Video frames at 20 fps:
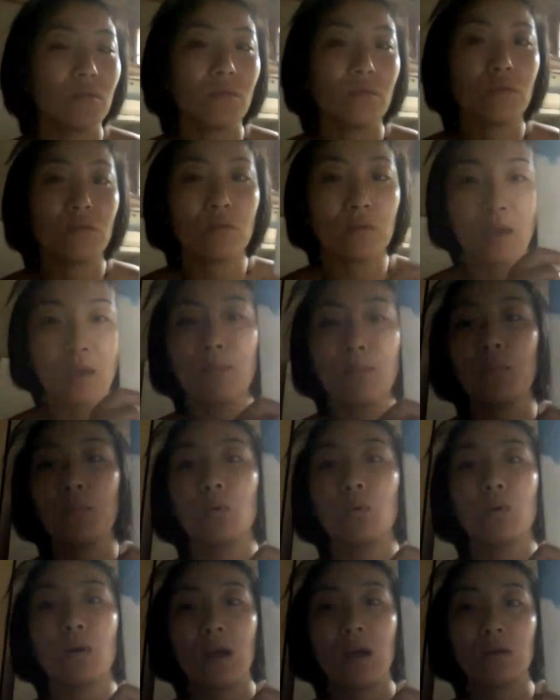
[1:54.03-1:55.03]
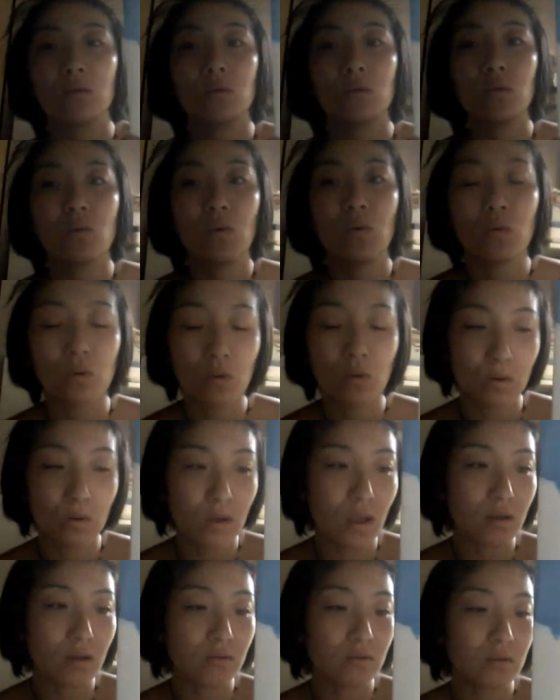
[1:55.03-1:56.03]
の憲法がある、綱領が
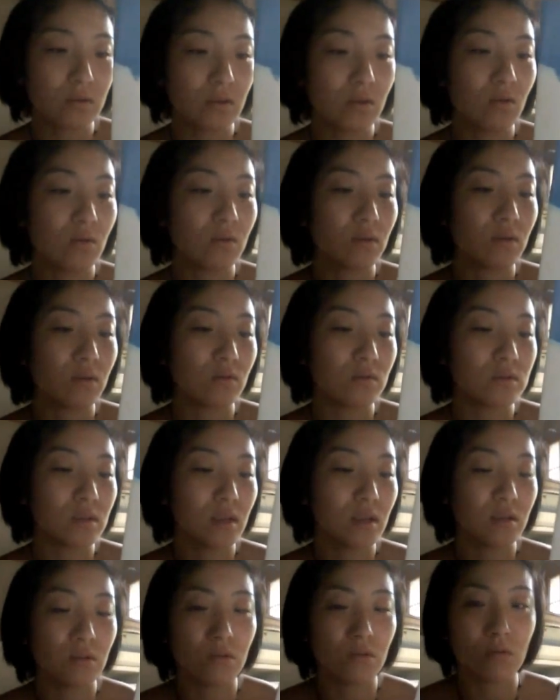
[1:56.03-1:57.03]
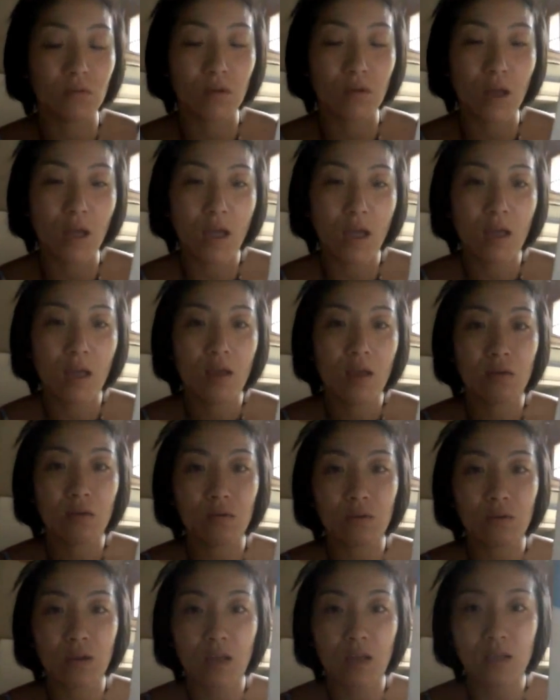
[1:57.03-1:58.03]
ある日本共産党が
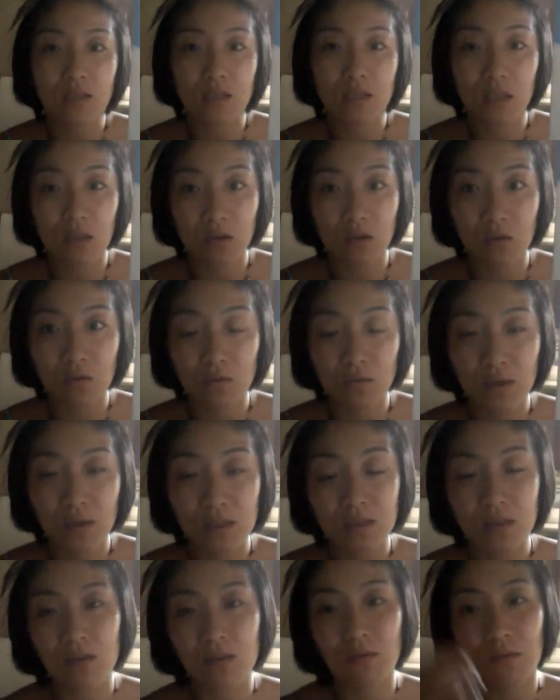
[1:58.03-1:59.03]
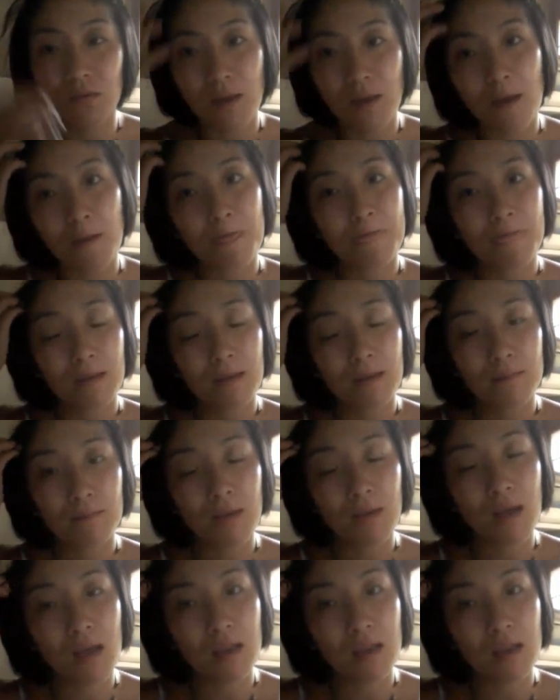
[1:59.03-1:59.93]
今回議席を増やしたのは、まああ